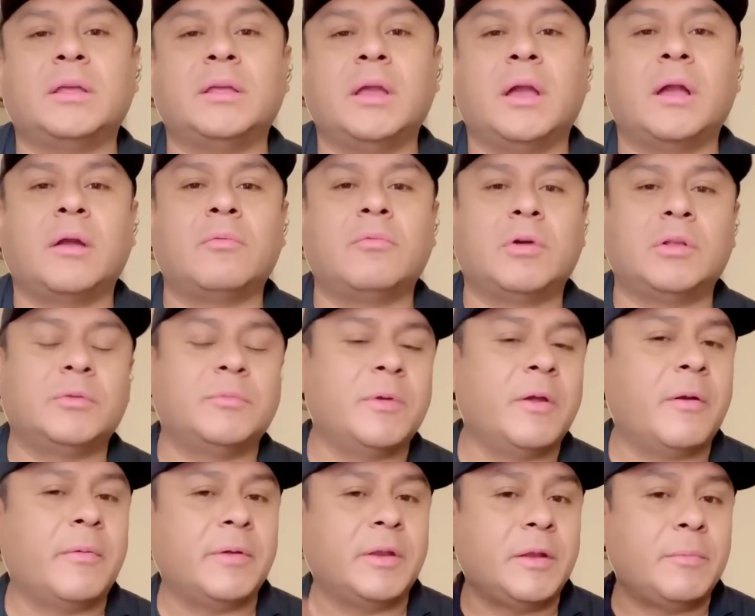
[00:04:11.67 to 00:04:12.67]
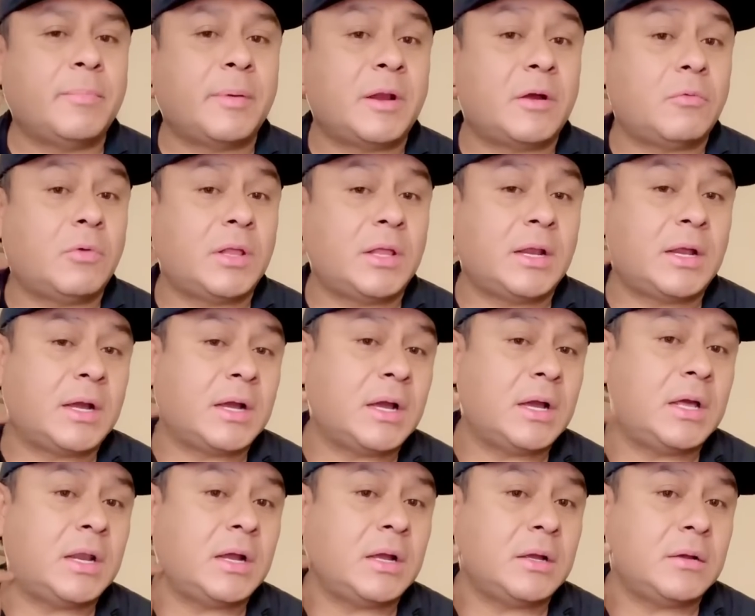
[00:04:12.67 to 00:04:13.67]
ya cuando me iba a venir para
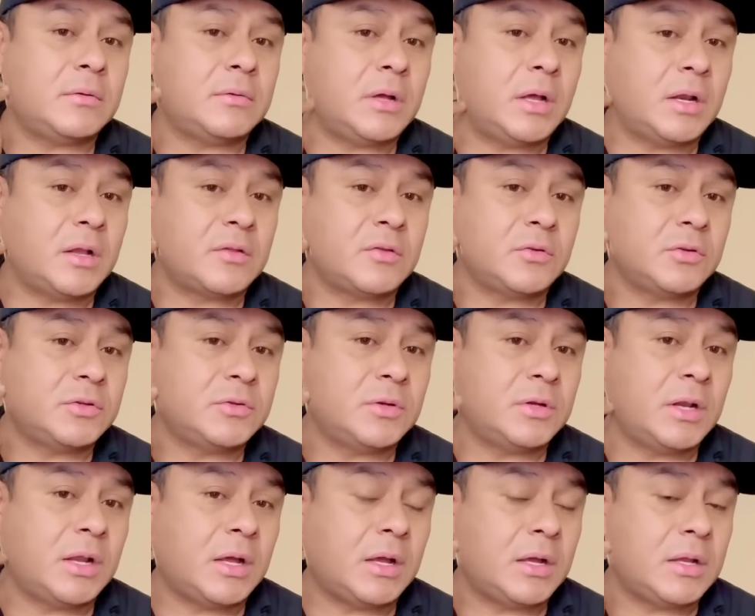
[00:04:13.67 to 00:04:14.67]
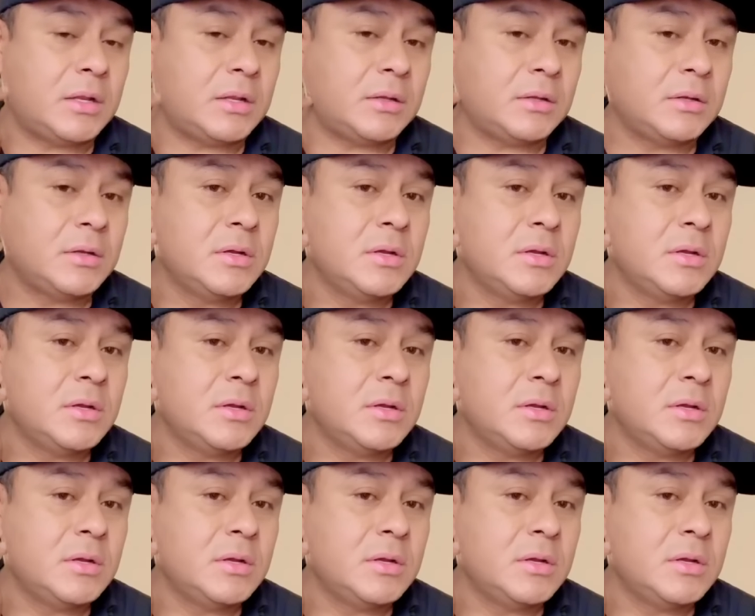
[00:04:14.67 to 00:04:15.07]
Guadalajara a las 8 de la